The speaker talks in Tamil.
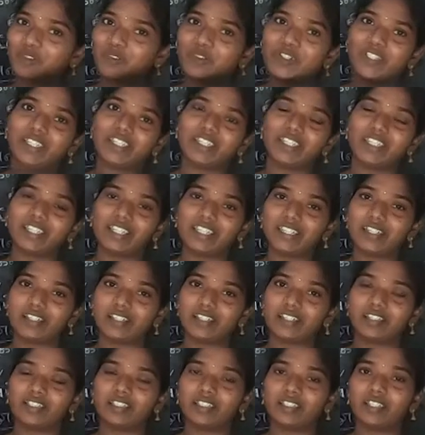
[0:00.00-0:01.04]

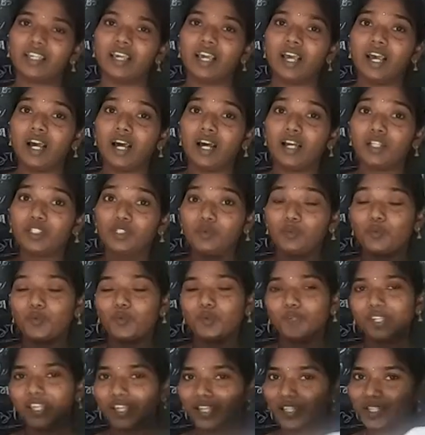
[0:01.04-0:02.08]
கொண்டிருக்கின்றது அந்த
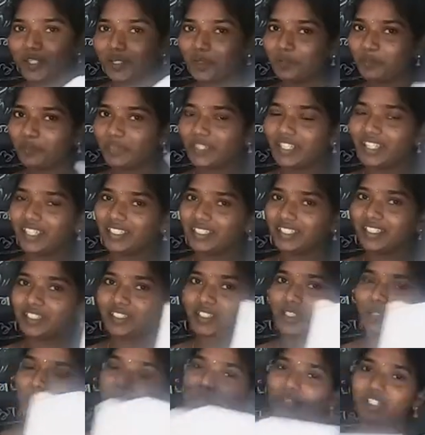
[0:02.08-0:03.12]
உலகம் எது
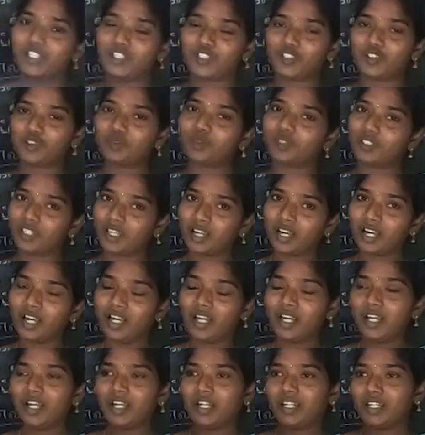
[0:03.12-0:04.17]
அப்படின்னு சொன்னால்
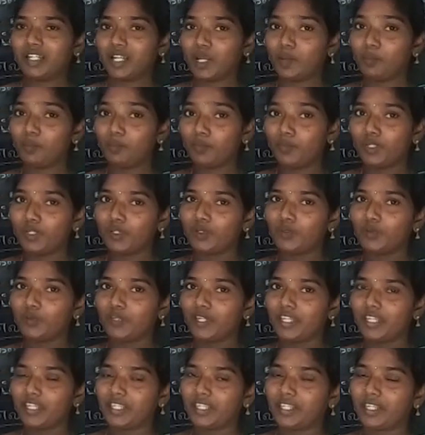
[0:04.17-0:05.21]

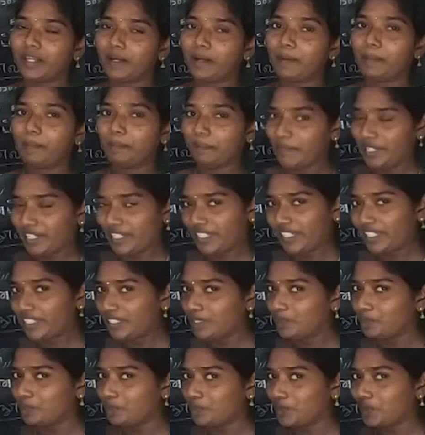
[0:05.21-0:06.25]
நம்மளுடைய
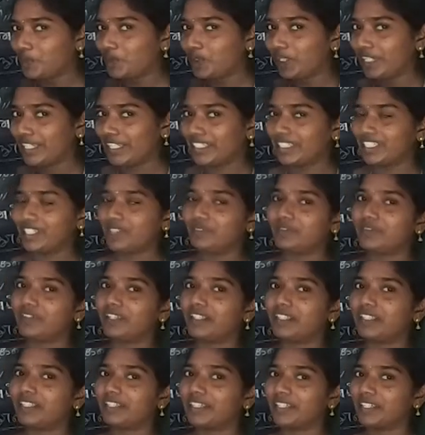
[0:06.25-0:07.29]
மனித மூளையை தான்
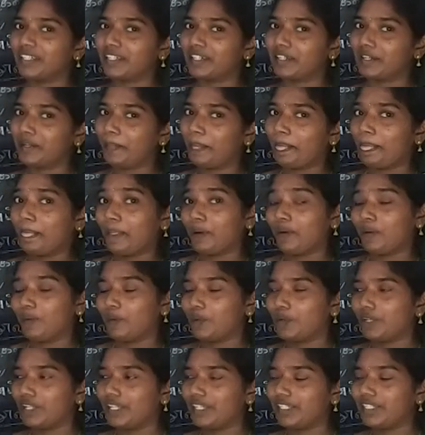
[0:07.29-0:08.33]
வந்து இங்கே
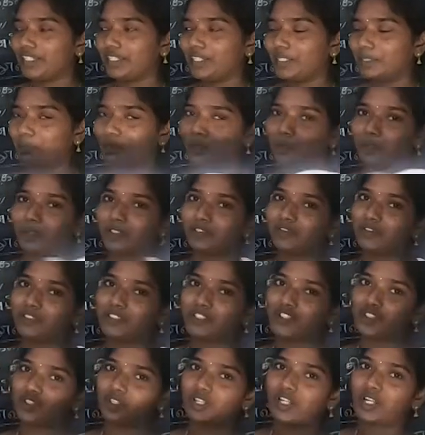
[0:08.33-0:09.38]
உலகம் அப்படின்னு
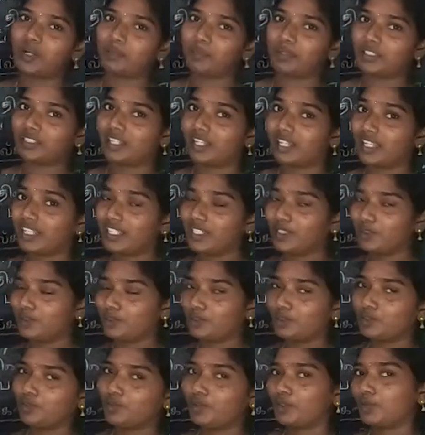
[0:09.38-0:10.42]
வந்து சொல்கிறாங்க அப்போ
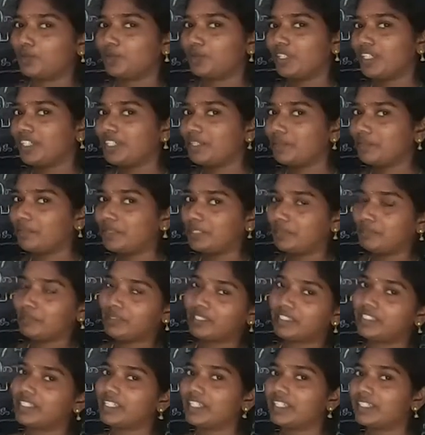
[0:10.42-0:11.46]
தலைக்குள் ஒரு உலகம்
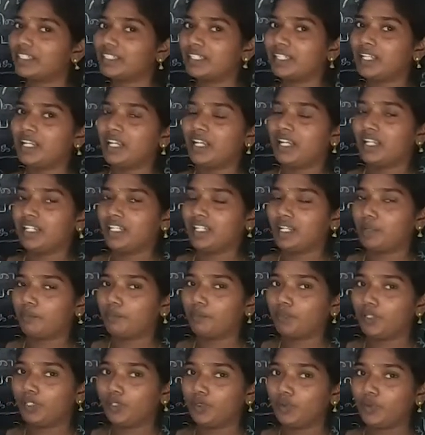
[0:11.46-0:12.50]
என்பது எது
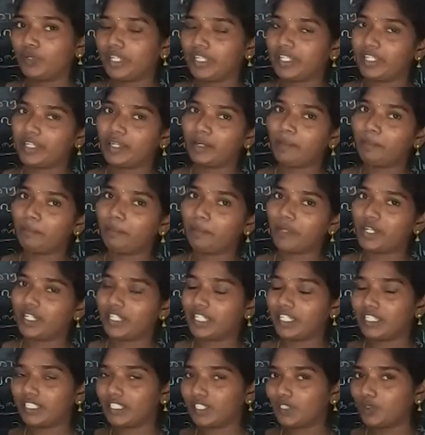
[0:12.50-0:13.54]
நம்மளுடைய
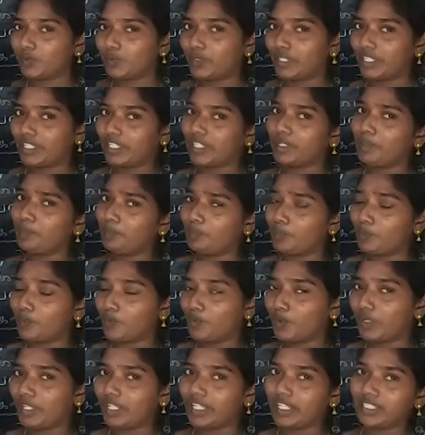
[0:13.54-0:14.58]
மனிதனுடைய
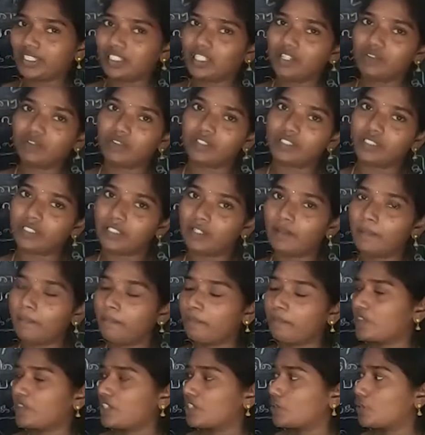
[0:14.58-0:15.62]
மூளையை தான் வந்து
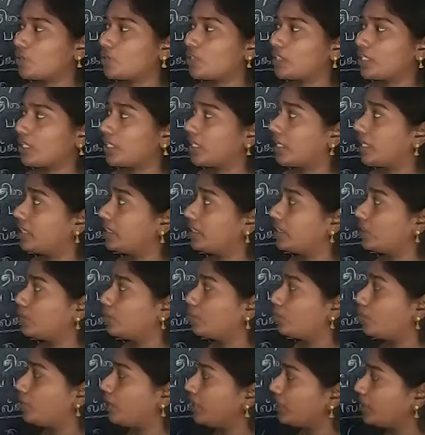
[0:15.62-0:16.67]
சொல்கிறாங்க அந்த
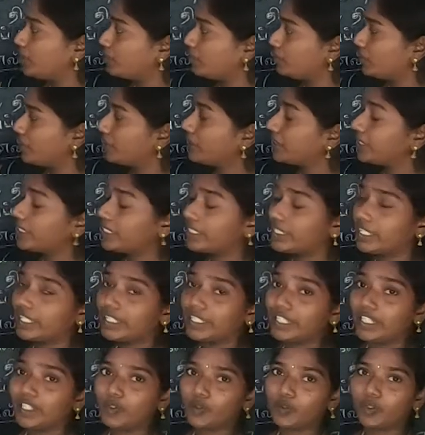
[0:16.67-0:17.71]
உலகம் வந்து
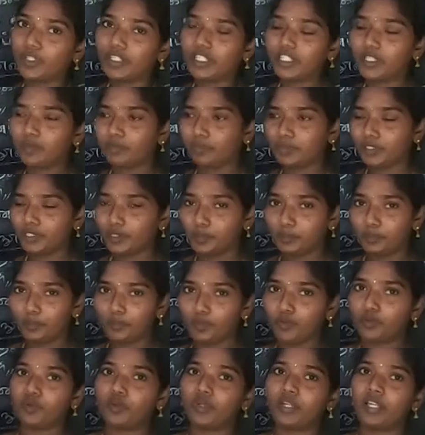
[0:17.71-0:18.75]
இயங்கி கொண்டிருப்பது
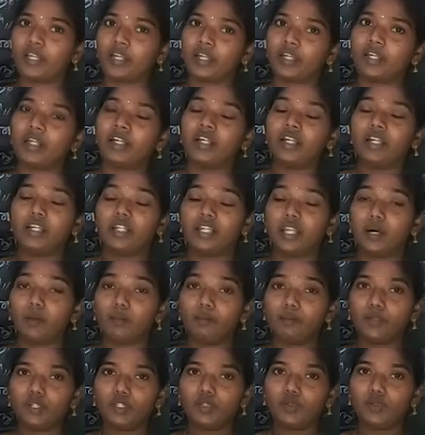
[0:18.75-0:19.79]
போல
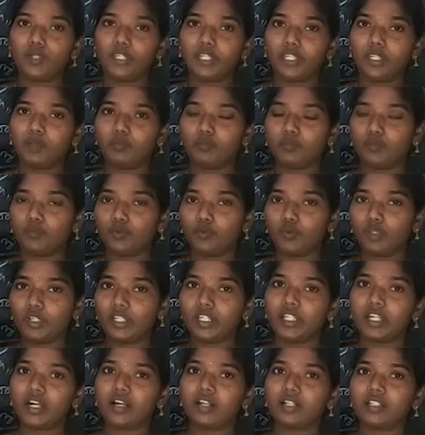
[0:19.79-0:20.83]
நம்மளுடைய
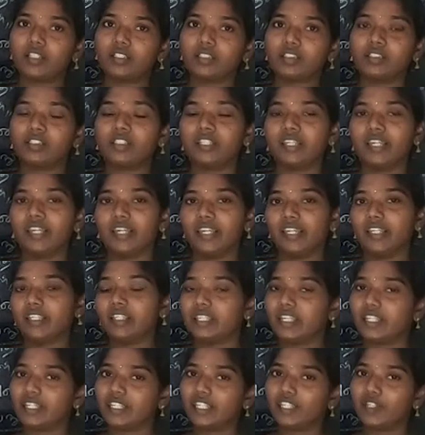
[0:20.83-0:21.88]
மூளையானது
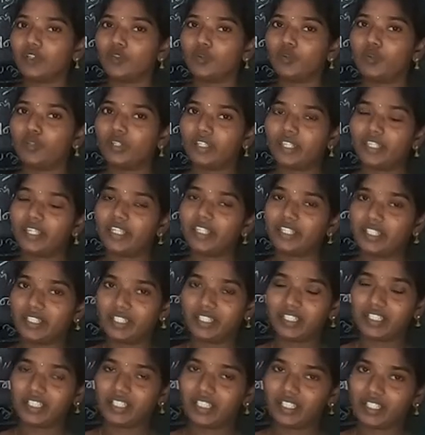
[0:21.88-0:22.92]
இயங்கிக் கொண்டே
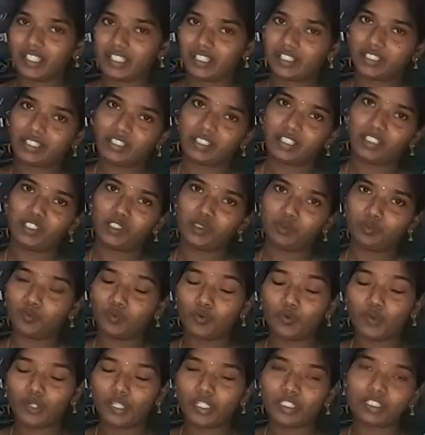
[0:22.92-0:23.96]
இருக்கின்றது அந்த
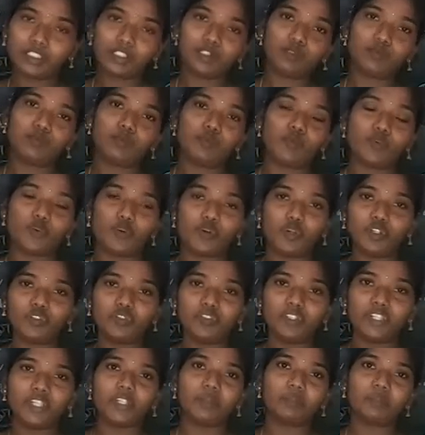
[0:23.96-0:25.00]
மூளைக்கு
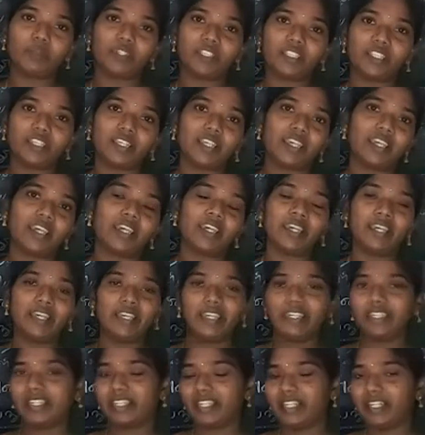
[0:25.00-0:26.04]
ஓய்வு என்பதே
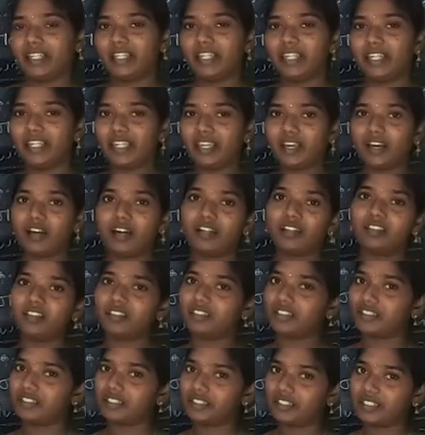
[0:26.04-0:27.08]

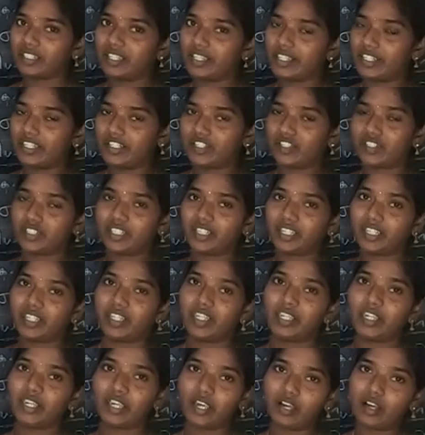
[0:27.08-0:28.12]
கிடையாது என்று
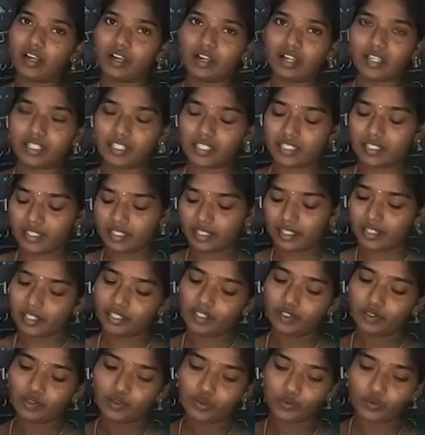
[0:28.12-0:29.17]
இங்கே
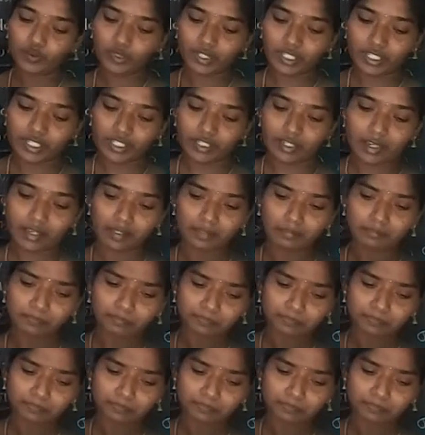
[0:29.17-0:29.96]
ஆசிரியர் கூறுகிறார்